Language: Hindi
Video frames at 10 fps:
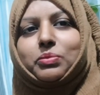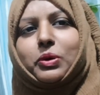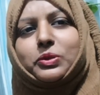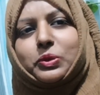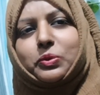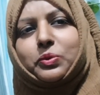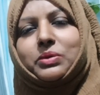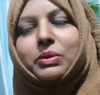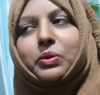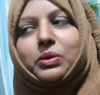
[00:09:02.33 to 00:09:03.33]
हूँ बहुत
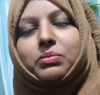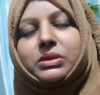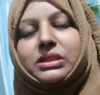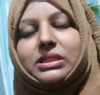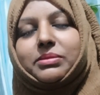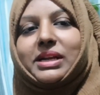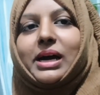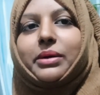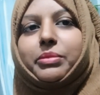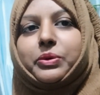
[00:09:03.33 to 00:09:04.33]
सुकून में हूँ
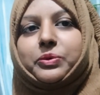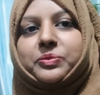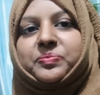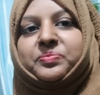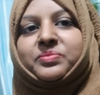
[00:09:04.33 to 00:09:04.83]
इतमान में हूँ